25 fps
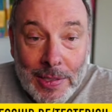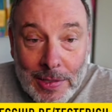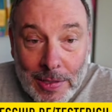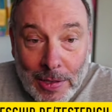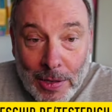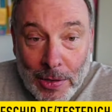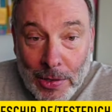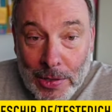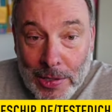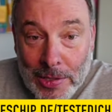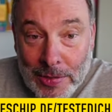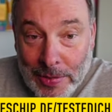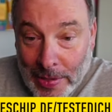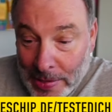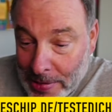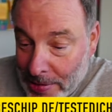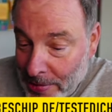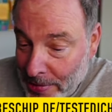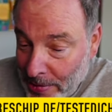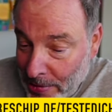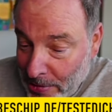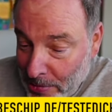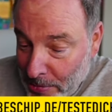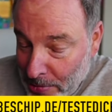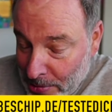Jahre oder eine 20
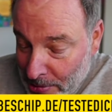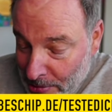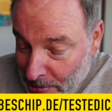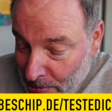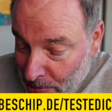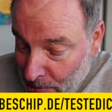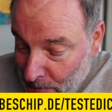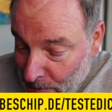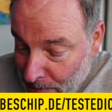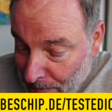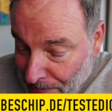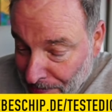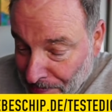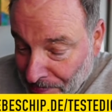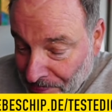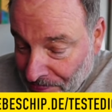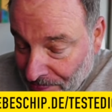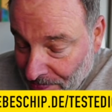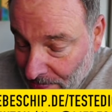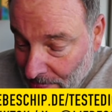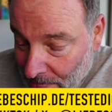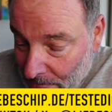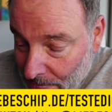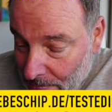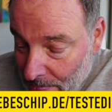Jahre Beziehung?
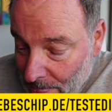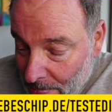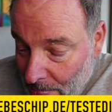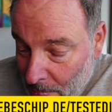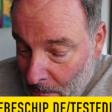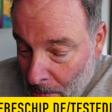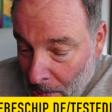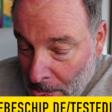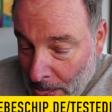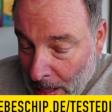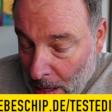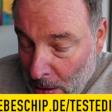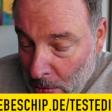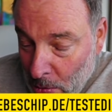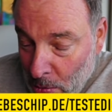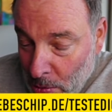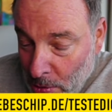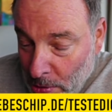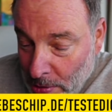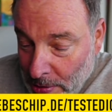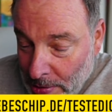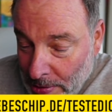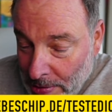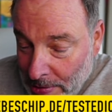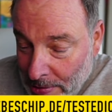
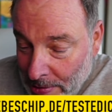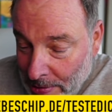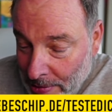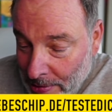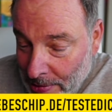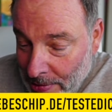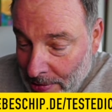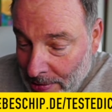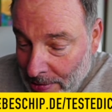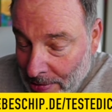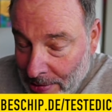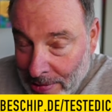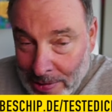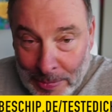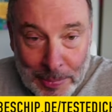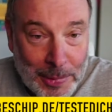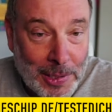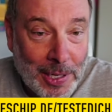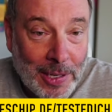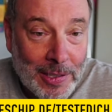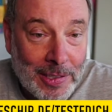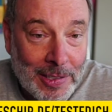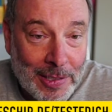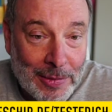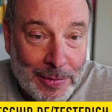Und äh, ich bin
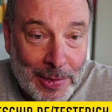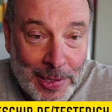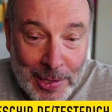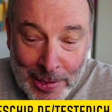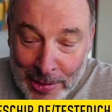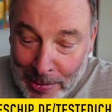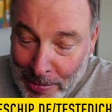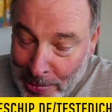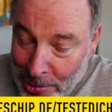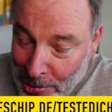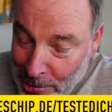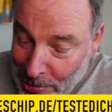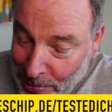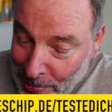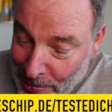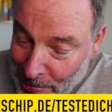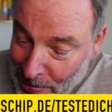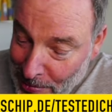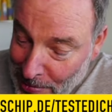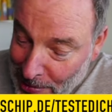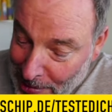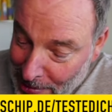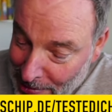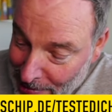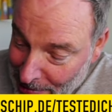einer der wenigen Menschen auf diesem
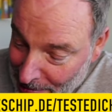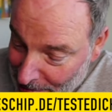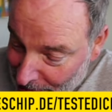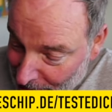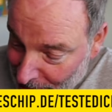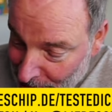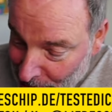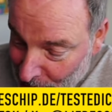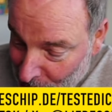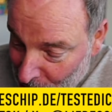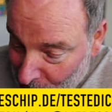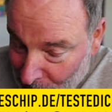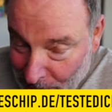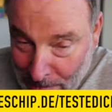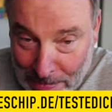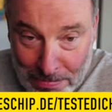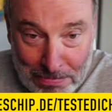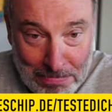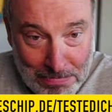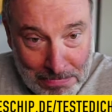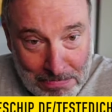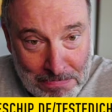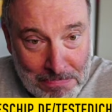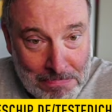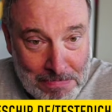Planeten, die
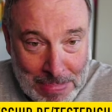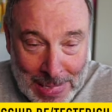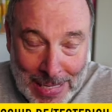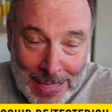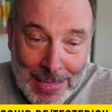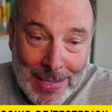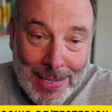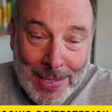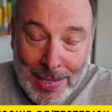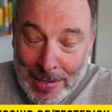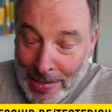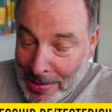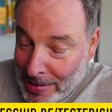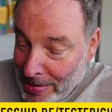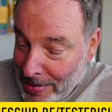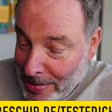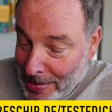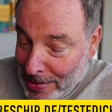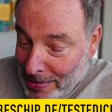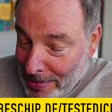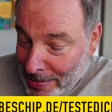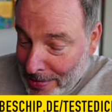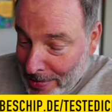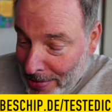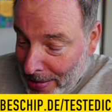schon
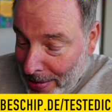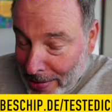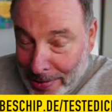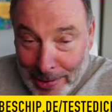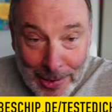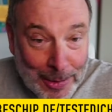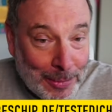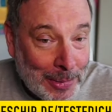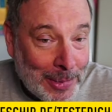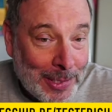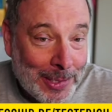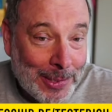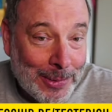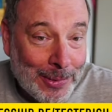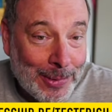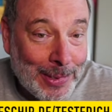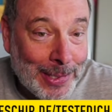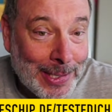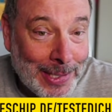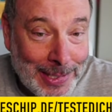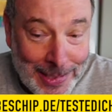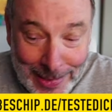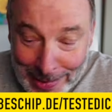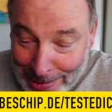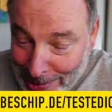längere Beziehungen
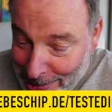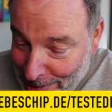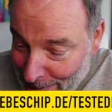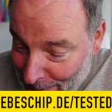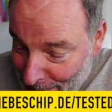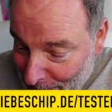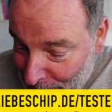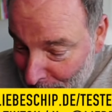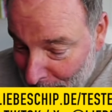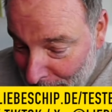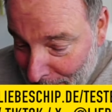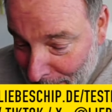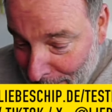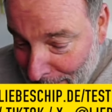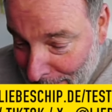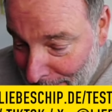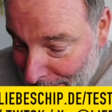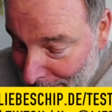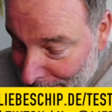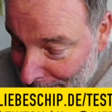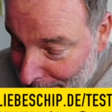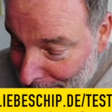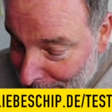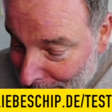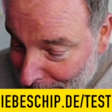hatten
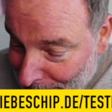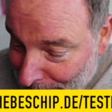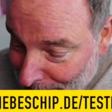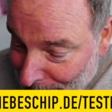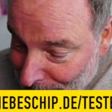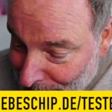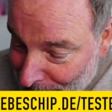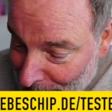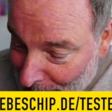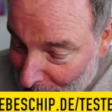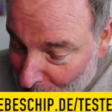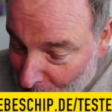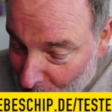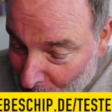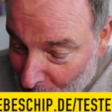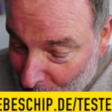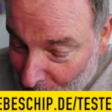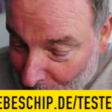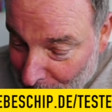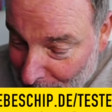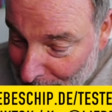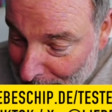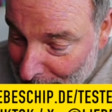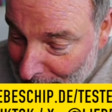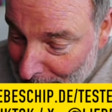scheinbar. Ähm,
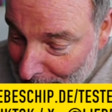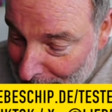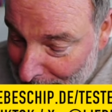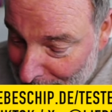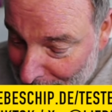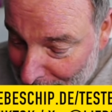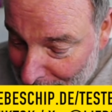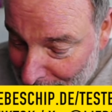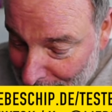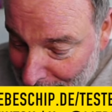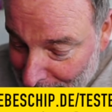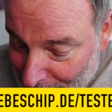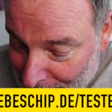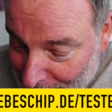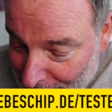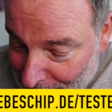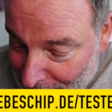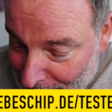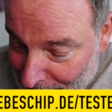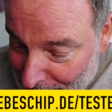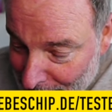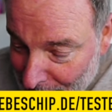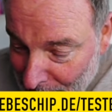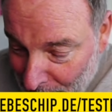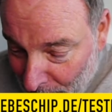und
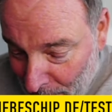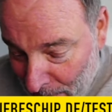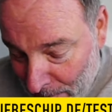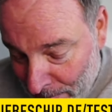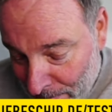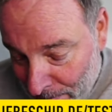äh, genau.